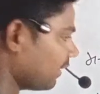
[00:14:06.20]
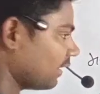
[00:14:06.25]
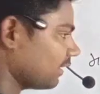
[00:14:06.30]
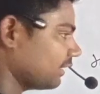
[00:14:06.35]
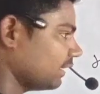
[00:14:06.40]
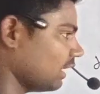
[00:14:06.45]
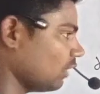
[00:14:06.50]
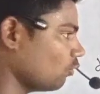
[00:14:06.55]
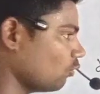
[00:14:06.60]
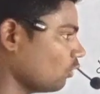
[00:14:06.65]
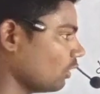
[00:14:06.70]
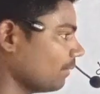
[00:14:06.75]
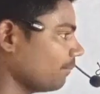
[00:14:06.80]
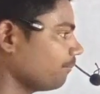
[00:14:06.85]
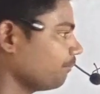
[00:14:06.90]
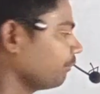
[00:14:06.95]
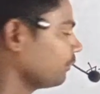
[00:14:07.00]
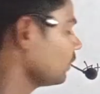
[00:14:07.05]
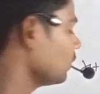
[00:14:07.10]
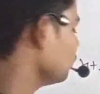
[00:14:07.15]
आपका क्या
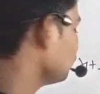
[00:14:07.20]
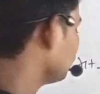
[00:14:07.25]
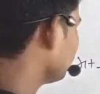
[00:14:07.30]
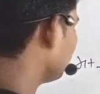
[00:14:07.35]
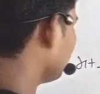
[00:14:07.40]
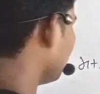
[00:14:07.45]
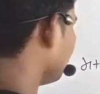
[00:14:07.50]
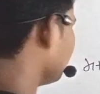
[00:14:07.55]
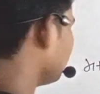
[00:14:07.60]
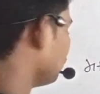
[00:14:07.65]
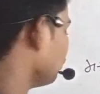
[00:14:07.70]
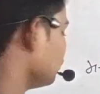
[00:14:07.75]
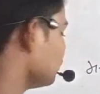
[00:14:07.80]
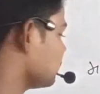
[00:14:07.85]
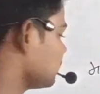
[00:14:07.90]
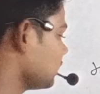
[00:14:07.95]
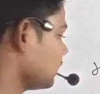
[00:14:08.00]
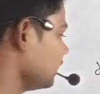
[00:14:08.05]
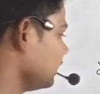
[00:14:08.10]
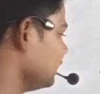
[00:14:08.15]
होगा तो हमको
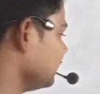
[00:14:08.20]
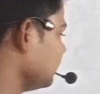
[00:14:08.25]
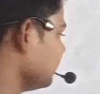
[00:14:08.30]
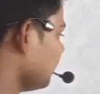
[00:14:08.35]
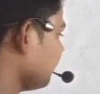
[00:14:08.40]
इसके